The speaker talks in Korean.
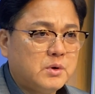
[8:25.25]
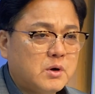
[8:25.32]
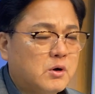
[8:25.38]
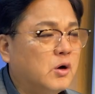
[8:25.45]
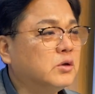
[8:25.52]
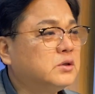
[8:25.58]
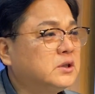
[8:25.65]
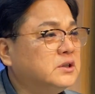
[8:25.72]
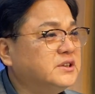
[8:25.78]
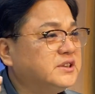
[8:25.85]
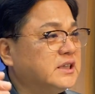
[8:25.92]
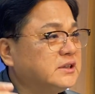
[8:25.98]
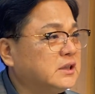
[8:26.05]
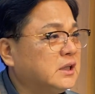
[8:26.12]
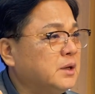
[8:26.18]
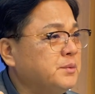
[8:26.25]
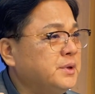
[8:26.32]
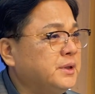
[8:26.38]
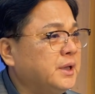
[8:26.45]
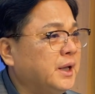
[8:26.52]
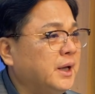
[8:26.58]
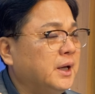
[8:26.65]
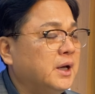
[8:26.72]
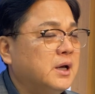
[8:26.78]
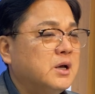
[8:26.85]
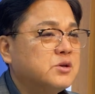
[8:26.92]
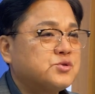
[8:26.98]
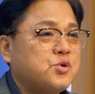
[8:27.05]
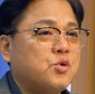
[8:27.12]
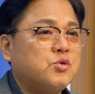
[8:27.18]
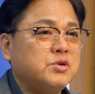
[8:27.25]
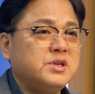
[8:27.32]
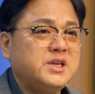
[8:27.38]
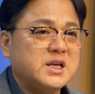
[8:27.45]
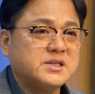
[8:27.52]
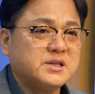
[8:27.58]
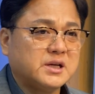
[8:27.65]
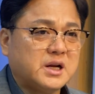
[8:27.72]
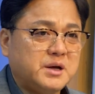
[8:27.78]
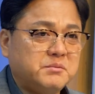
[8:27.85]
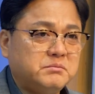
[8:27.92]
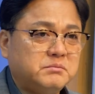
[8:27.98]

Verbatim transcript: 겉은 새 사람인데 속은 옛사람.